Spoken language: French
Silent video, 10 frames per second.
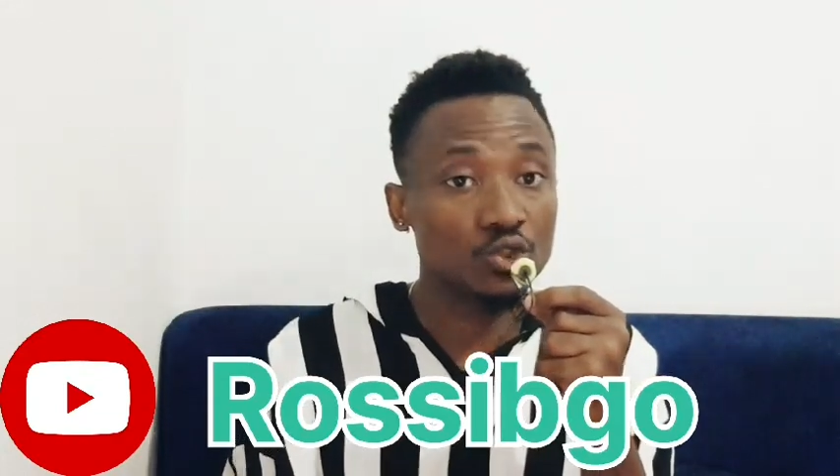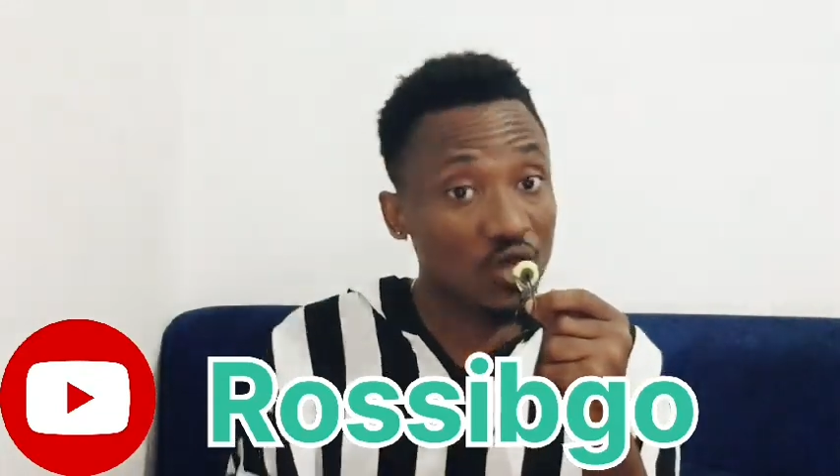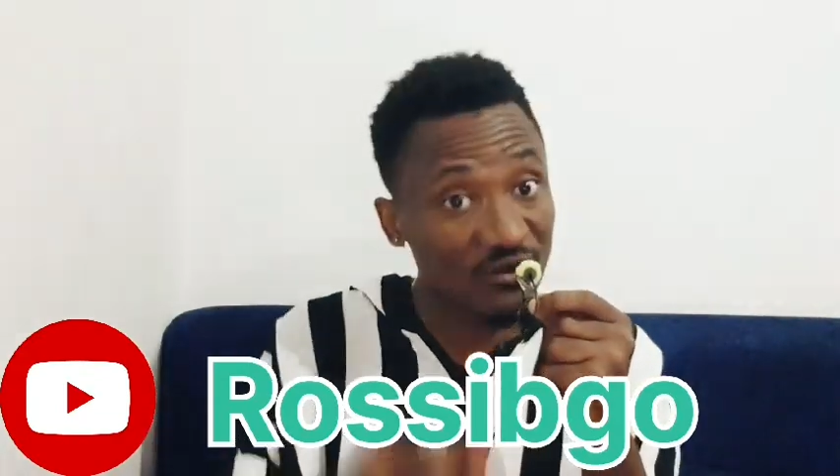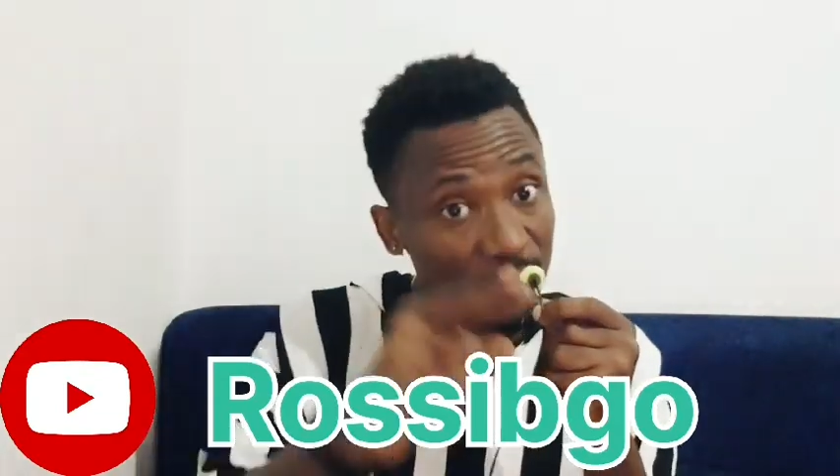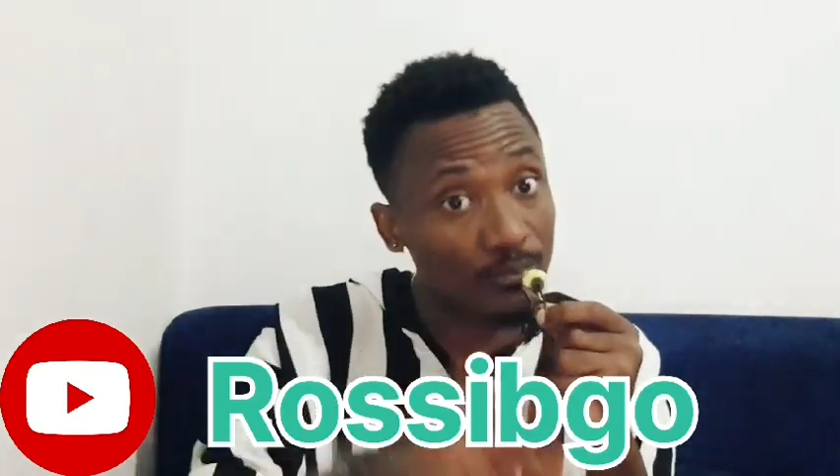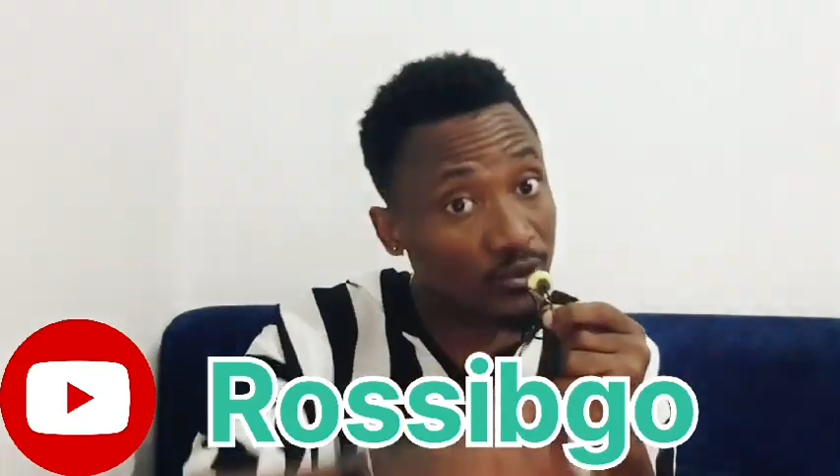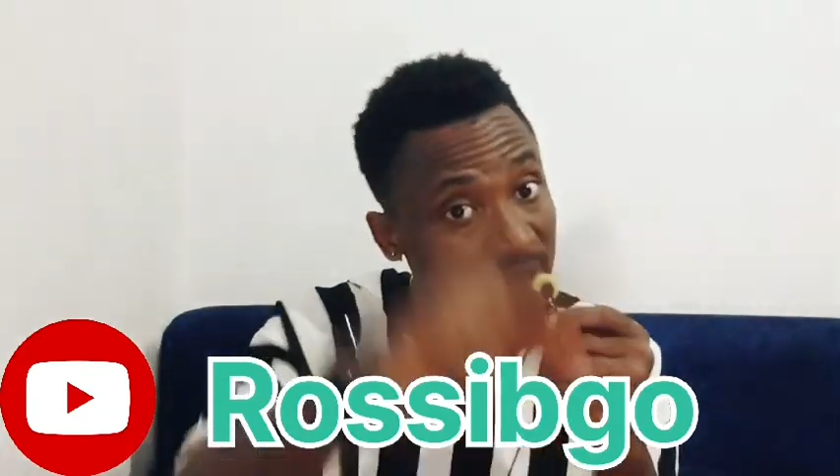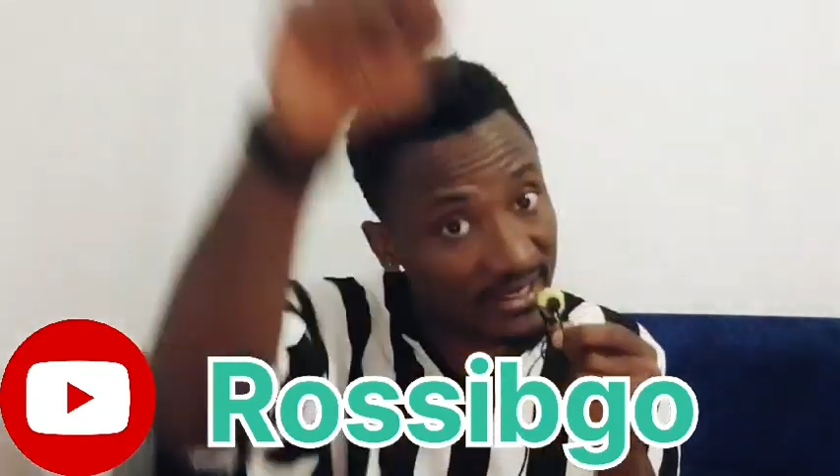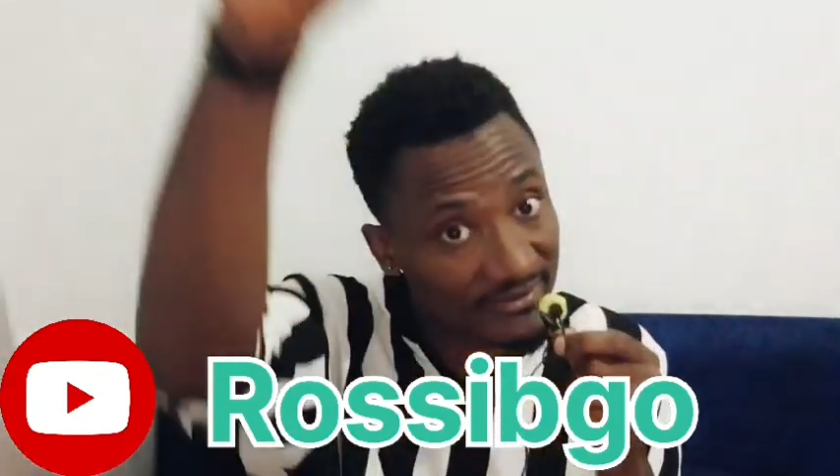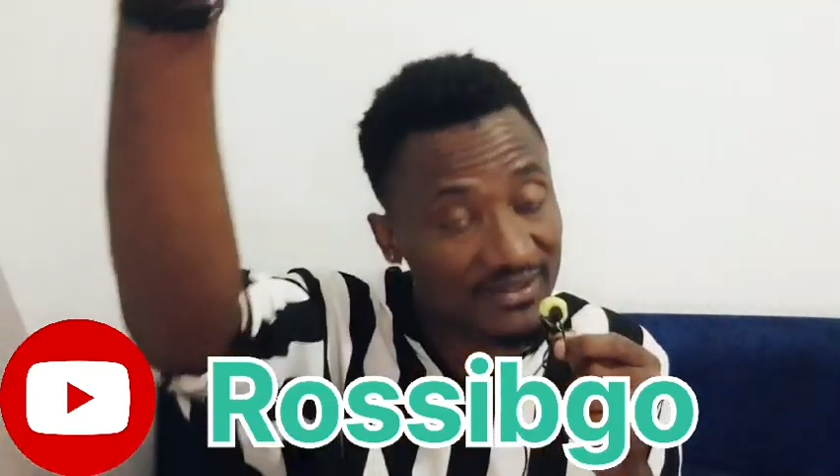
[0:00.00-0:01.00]
Tu avais peur
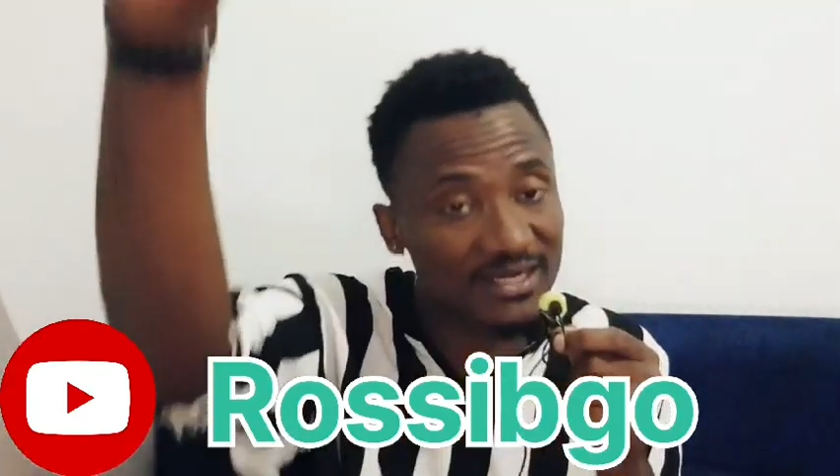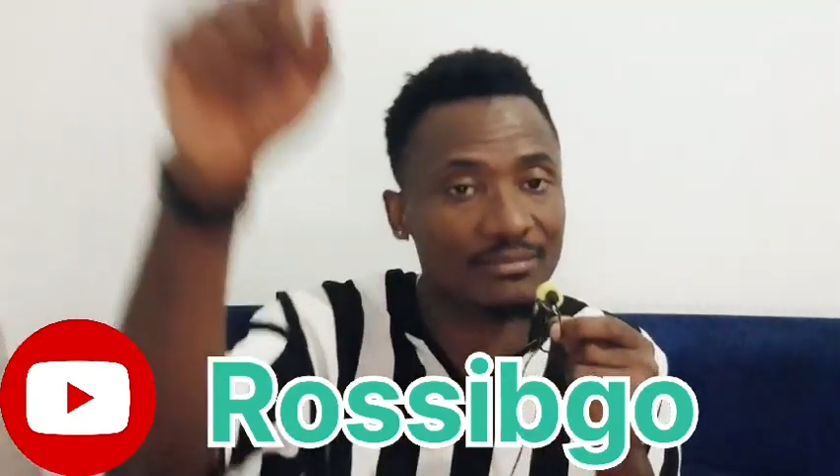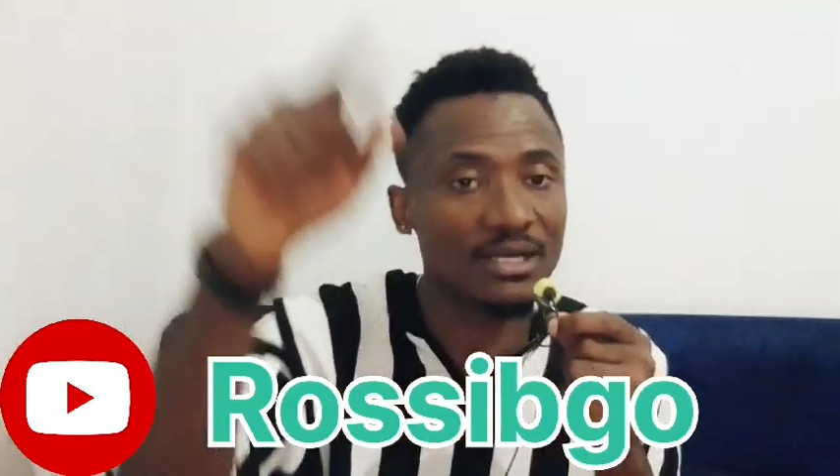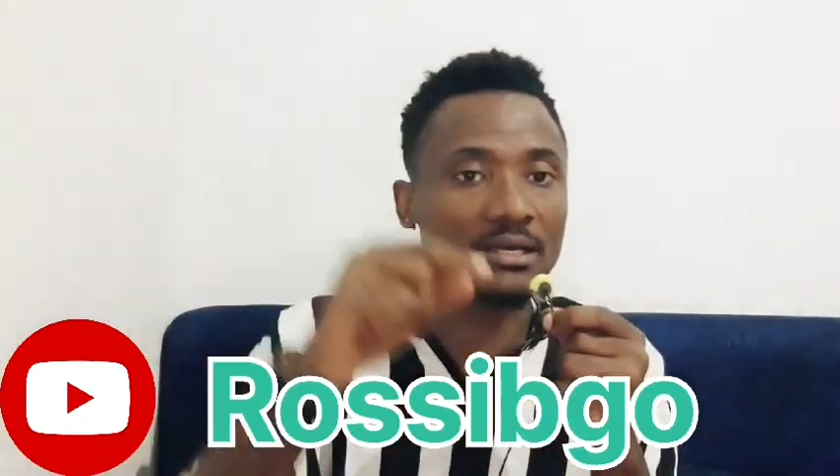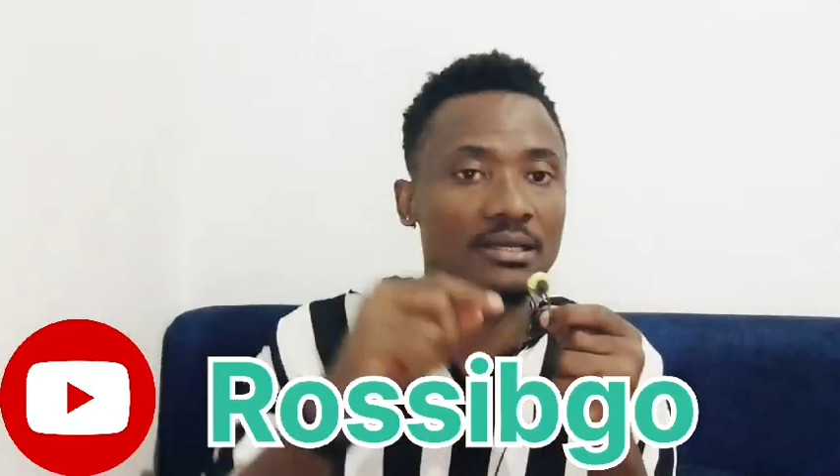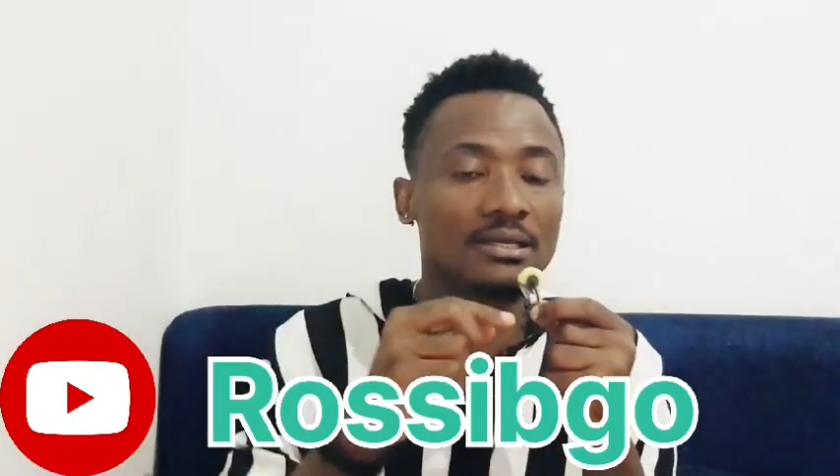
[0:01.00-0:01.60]
d'arriver là-bas.